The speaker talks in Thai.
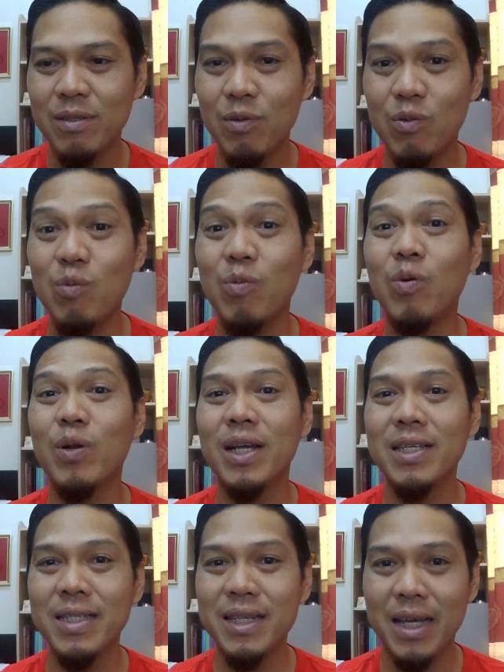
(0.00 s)
กลุ่มคน
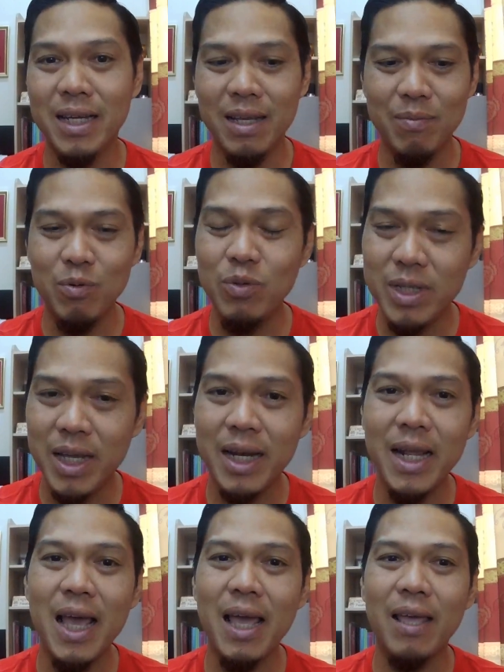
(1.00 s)
ลักษณะนี้พูดจา
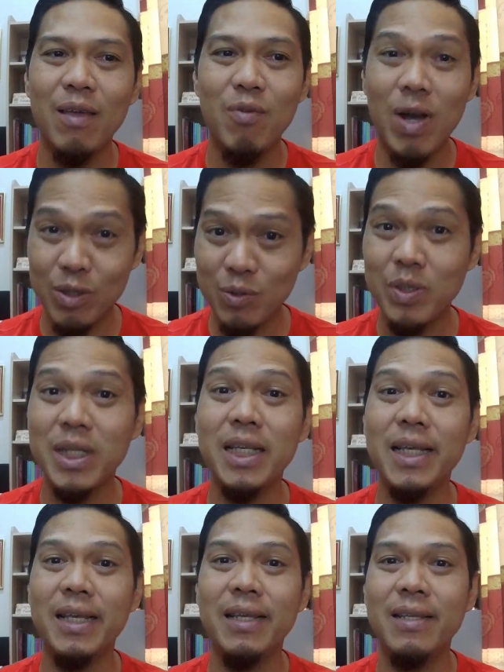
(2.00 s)
ได้วางตัว
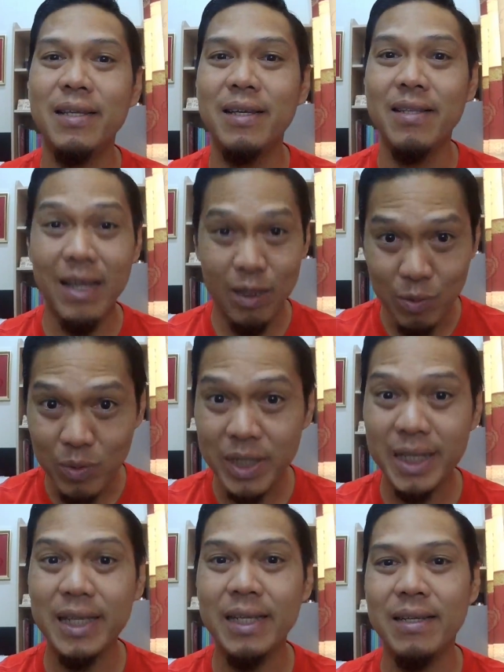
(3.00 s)
ดีแต่งตัว
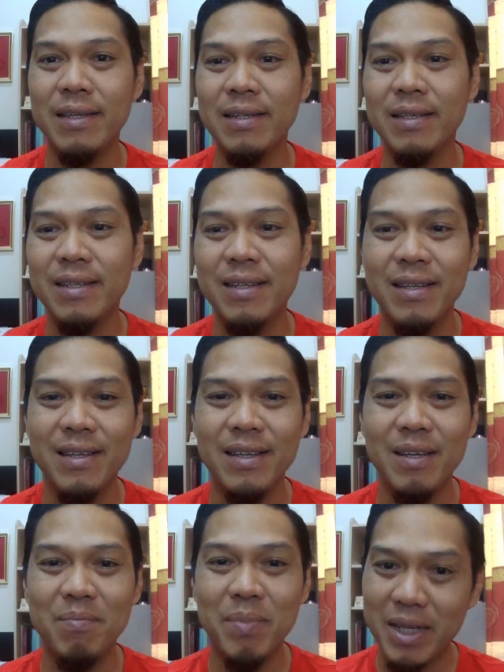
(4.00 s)
ดี
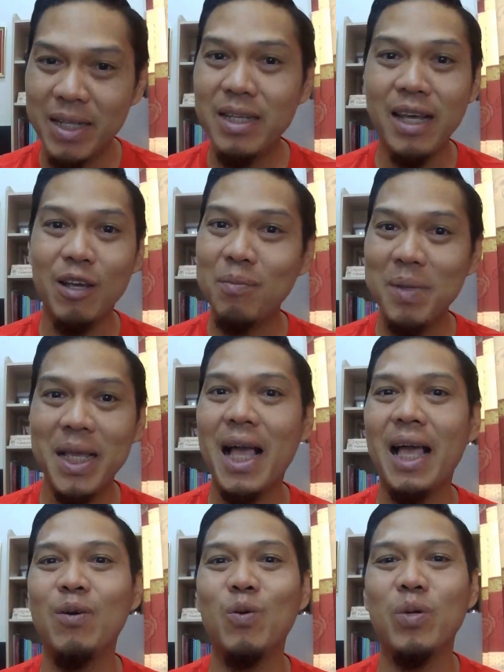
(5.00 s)
ไปที่ไหนก็ไม่
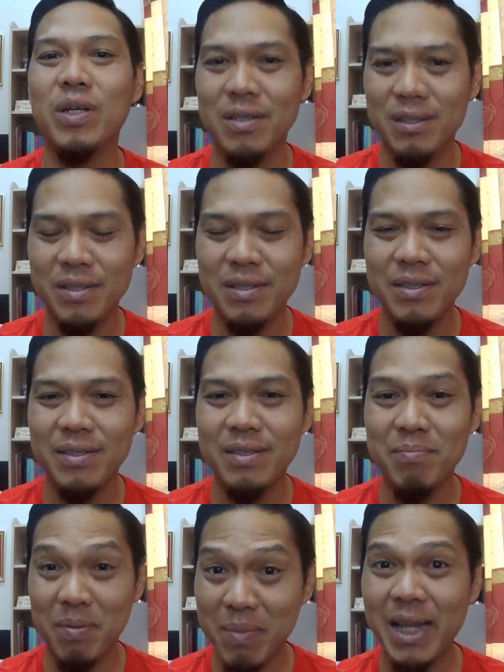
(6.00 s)
อายคน
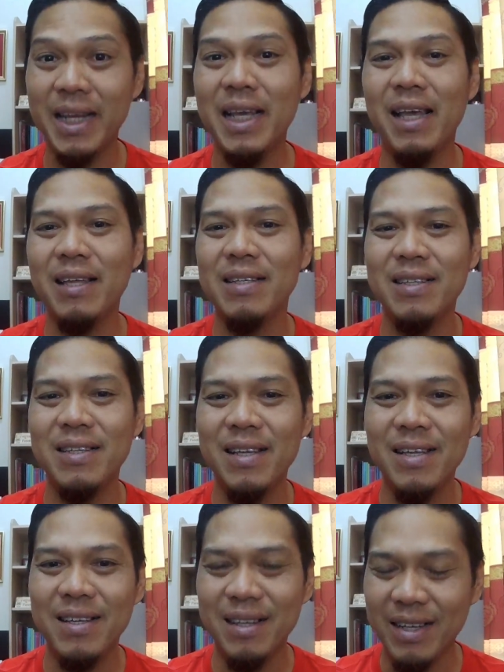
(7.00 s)
ประมาณเนี้ย
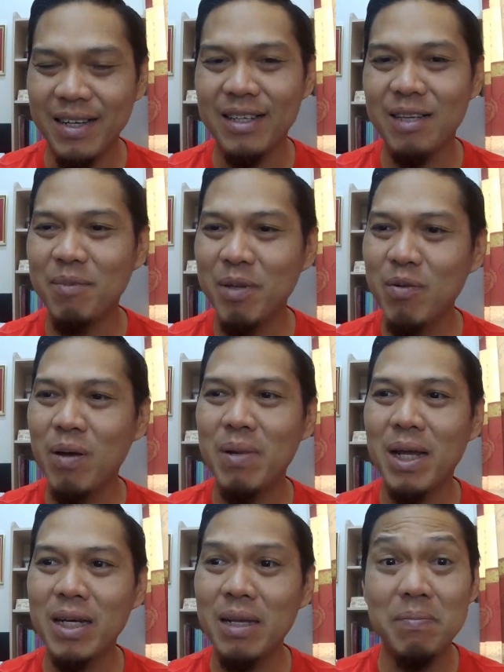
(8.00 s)
เออทำให้ความ
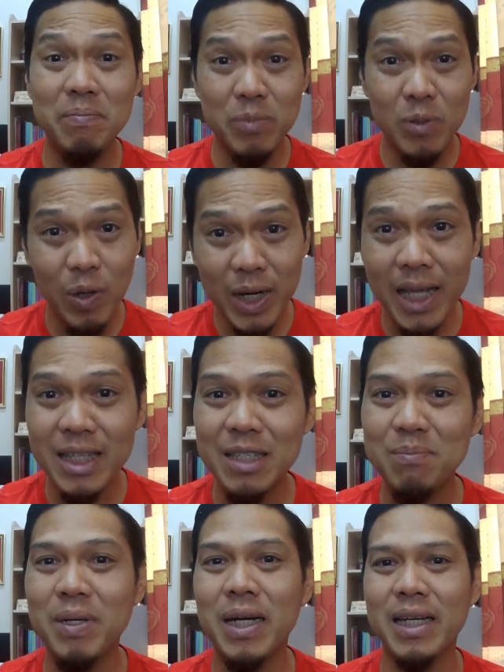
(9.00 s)
รักเนี่ยค่อนข้าง
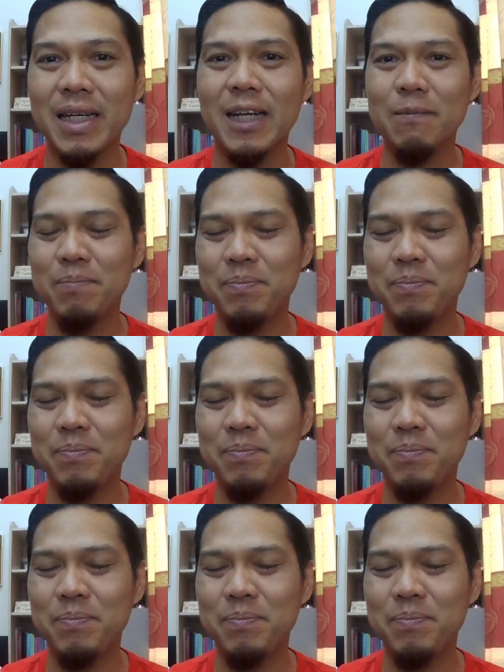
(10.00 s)
จะเปิดนะ